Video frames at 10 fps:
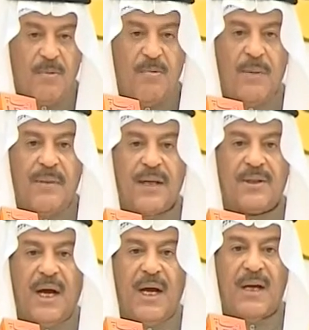وما
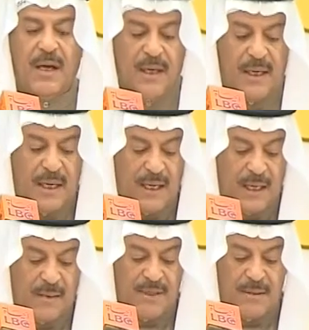تحقق
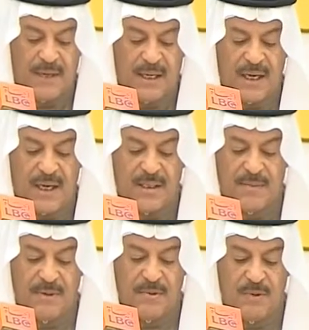لها من
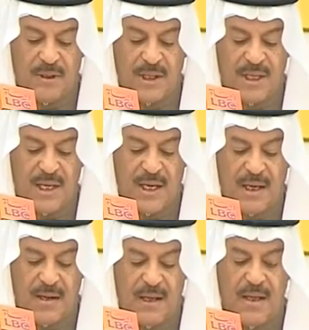مكاسب وطنية